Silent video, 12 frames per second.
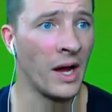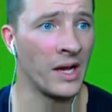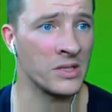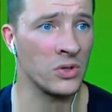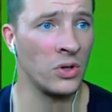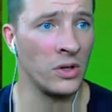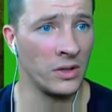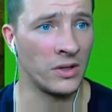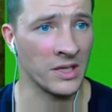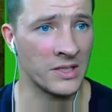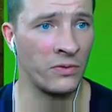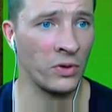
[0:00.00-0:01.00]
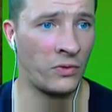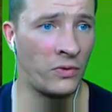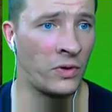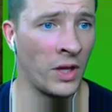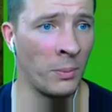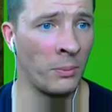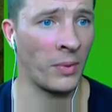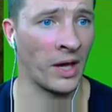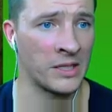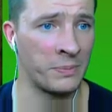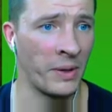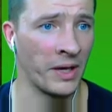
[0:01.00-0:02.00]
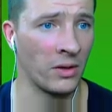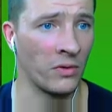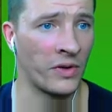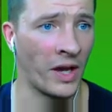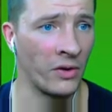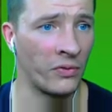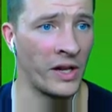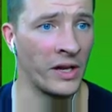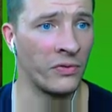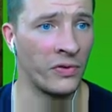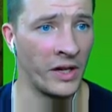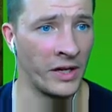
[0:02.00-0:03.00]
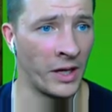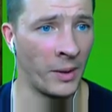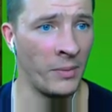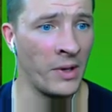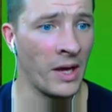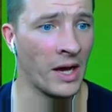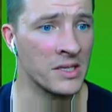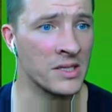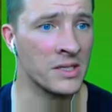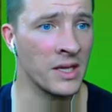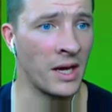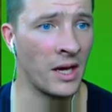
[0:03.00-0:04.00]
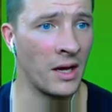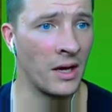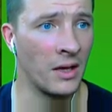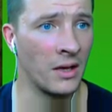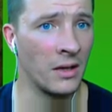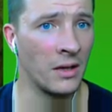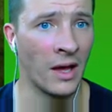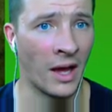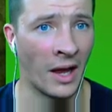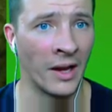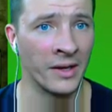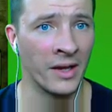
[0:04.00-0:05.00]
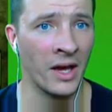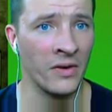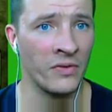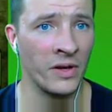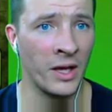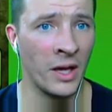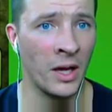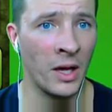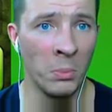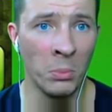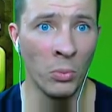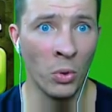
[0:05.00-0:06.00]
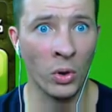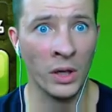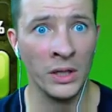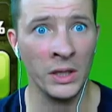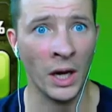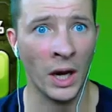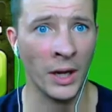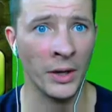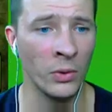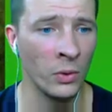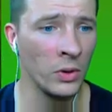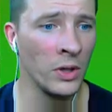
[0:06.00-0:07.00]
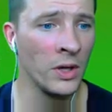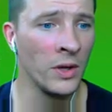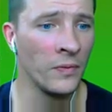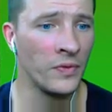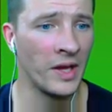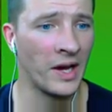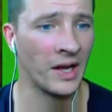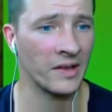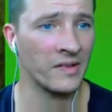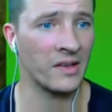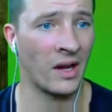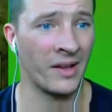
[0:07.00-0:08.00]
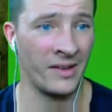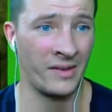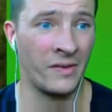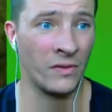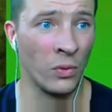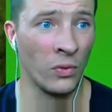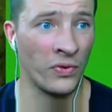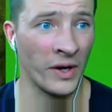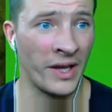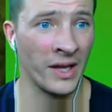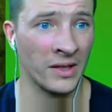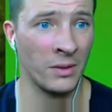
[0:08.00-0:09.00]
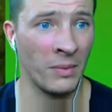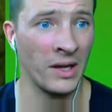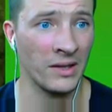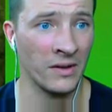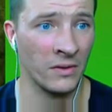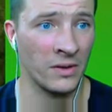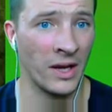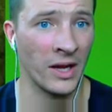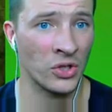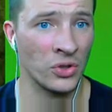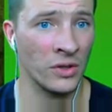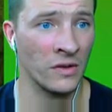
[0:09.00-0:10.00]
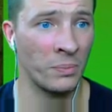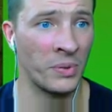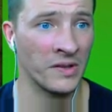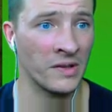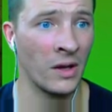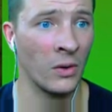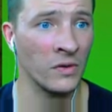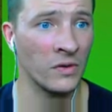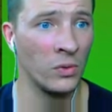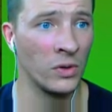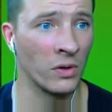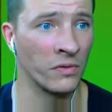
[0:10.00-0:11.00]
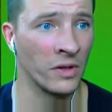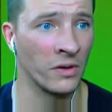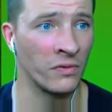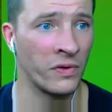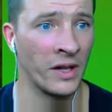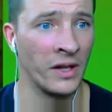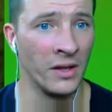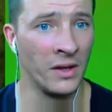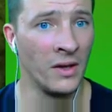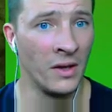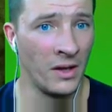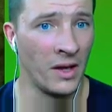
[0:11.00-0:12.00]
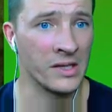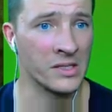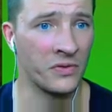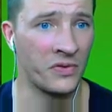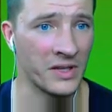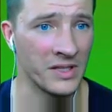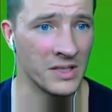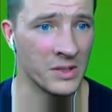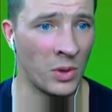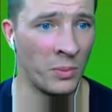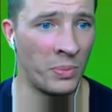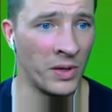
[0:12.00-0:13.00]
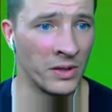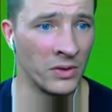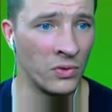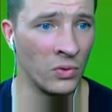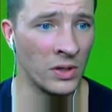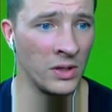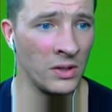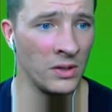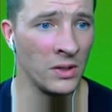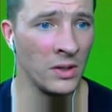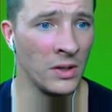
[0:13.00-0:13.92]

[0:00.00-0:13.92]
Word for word: Also das wird dem Expect auf keinen Fall gefallen haben. Also der Angreifer, der Moriano, der hat es gar nicht so verkehrt gemacht. Also der hat schon das Beste rausgeholt, auf jeden Fall. Also fast das komplette Dunkle.